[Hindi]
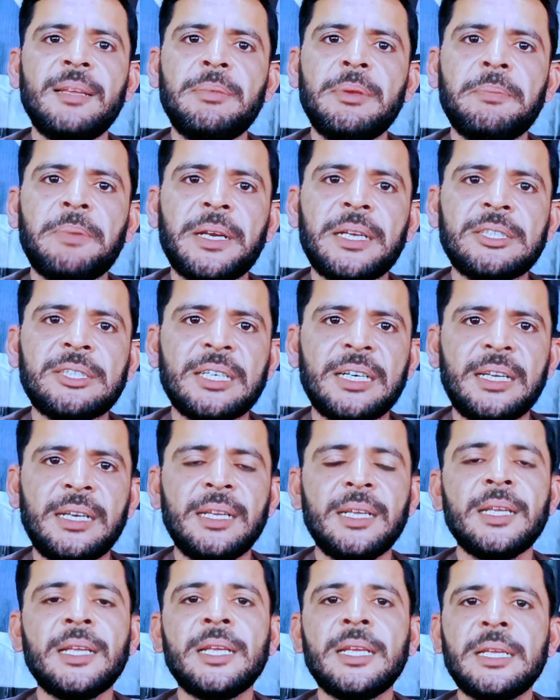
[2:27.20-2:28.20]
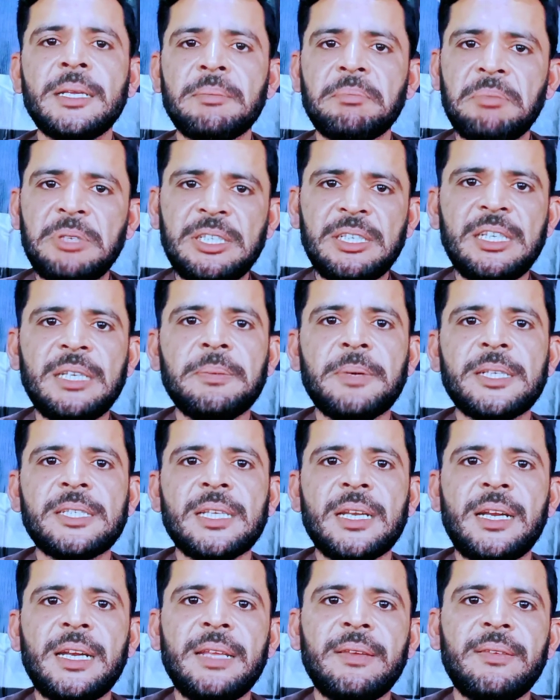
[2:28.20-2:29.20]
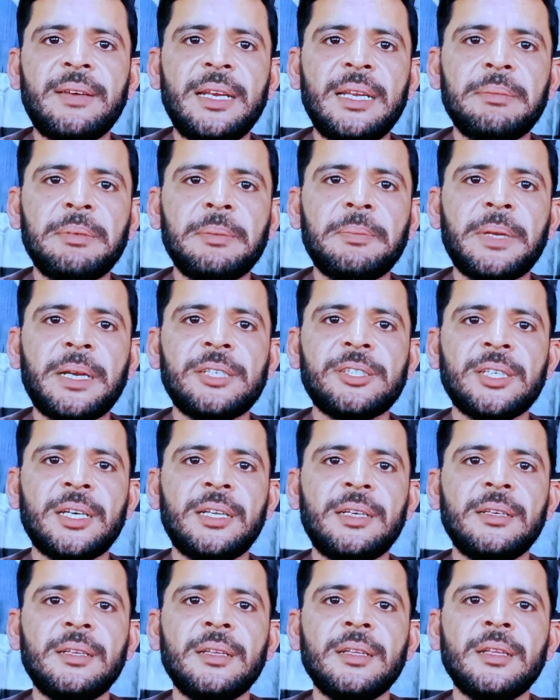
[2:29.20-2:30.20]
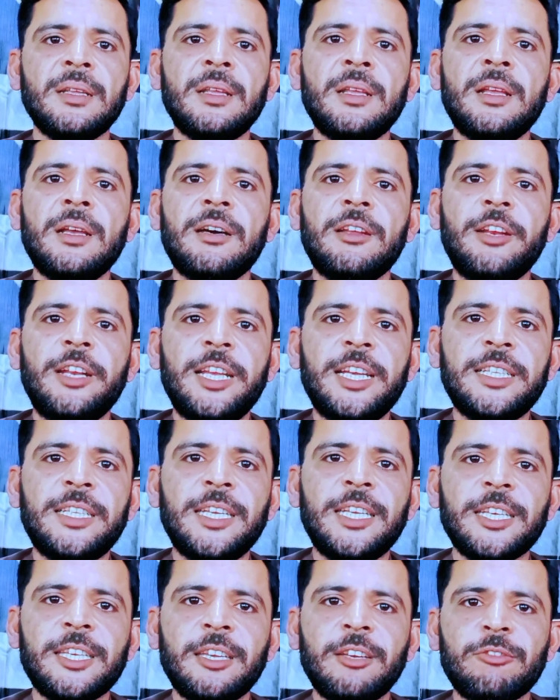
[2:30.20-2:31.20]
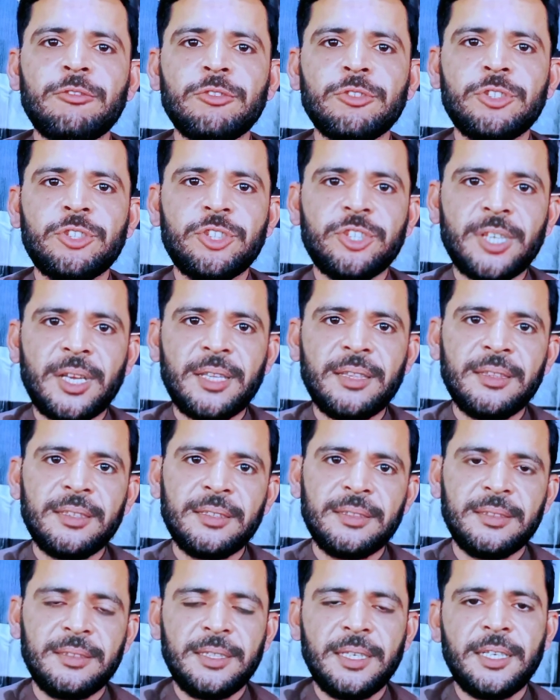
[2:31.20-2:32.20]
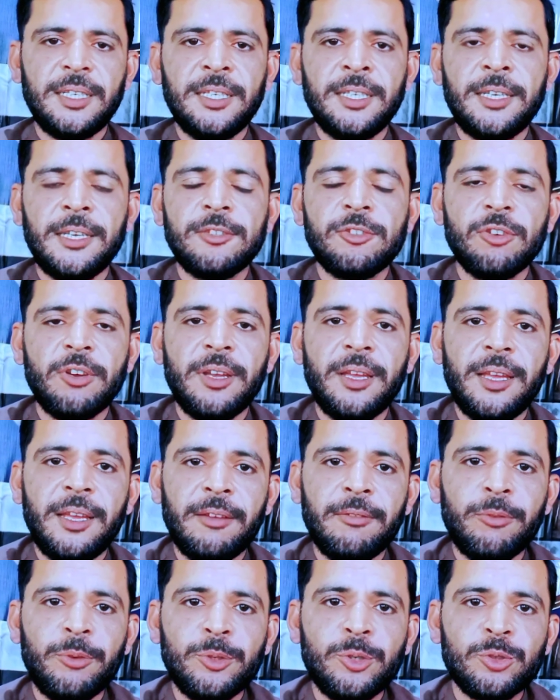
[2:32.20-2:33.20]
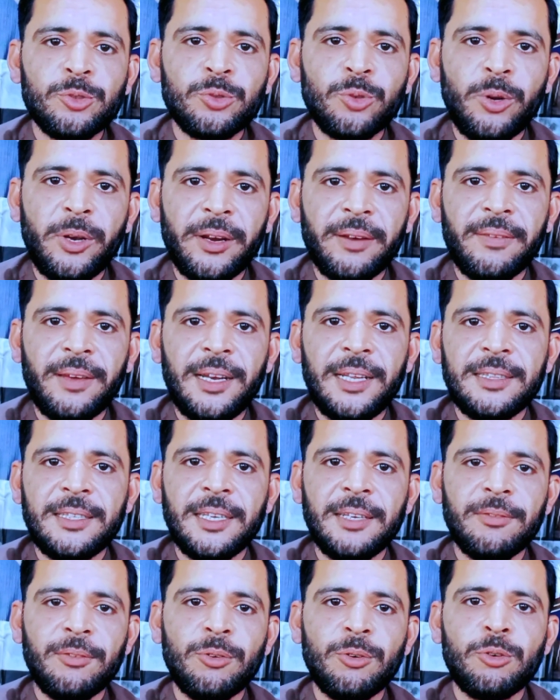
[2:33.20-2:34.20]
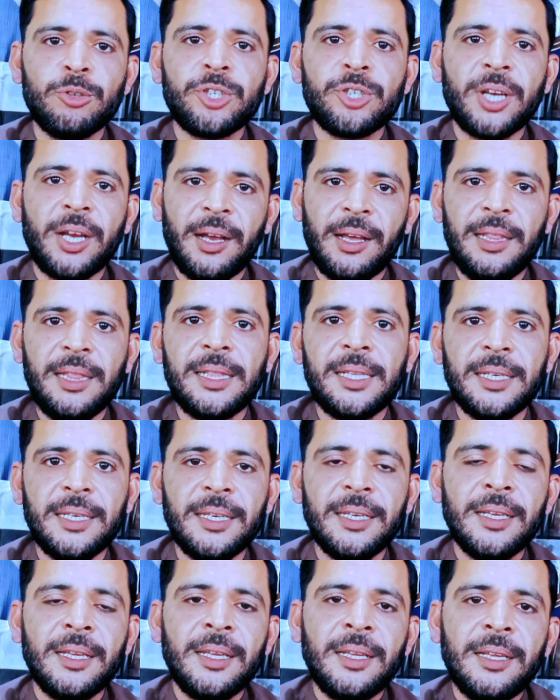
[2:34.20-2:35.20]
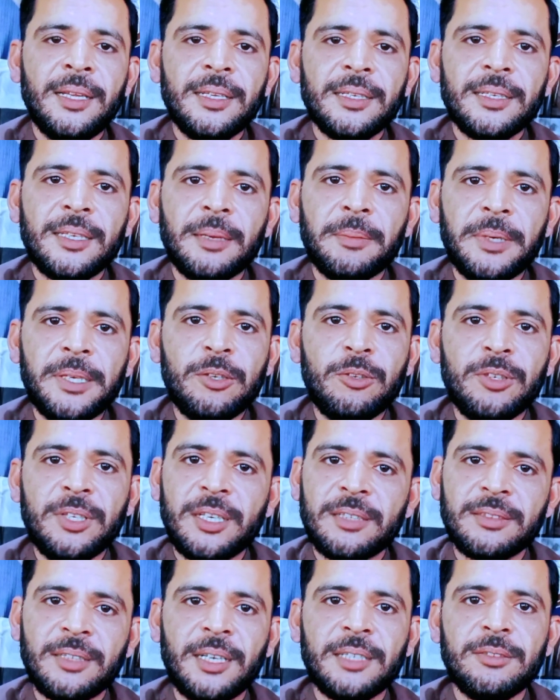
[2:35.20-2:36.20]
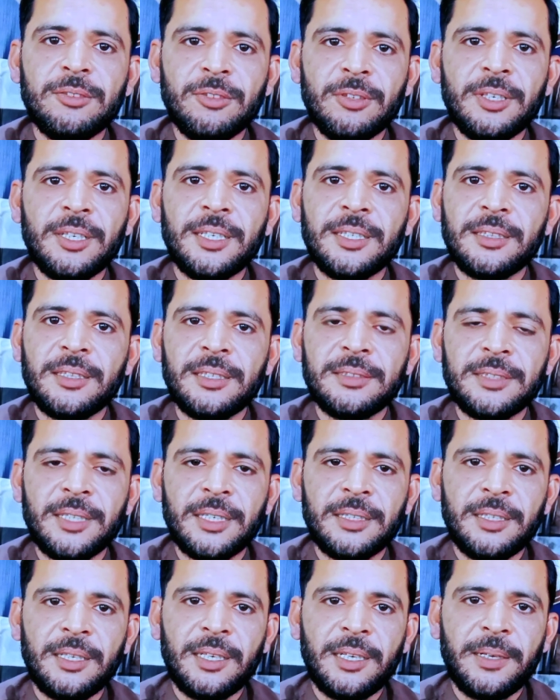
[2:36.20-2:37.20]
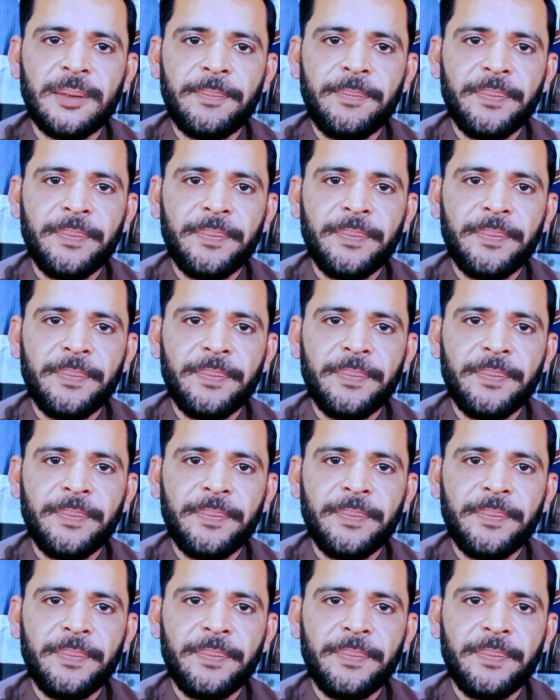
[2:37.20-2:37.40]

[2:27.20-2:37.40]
वाले भी परेशान बिजली पर चलाने वाले भी परेशान ले दे के कुछ चंद यानी कि जो हैं वो जो सोलर वाले थे वो खुशहाल थे कि भाई उनके साथ जो है ना इतना ज़्यादा